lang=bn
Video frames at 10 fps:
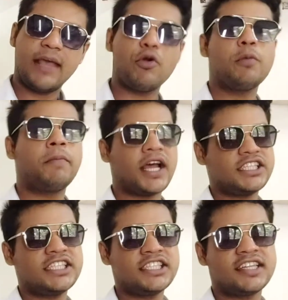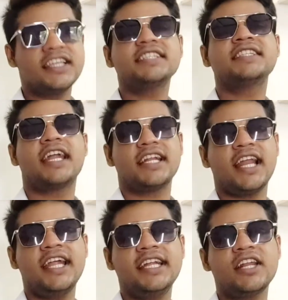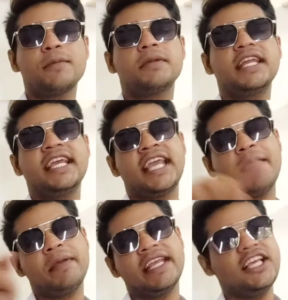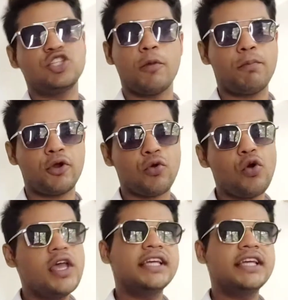এবং ব্রাশের সাথে স্যাটেলাইটের নিক্ষেপের কি সম্পর্ক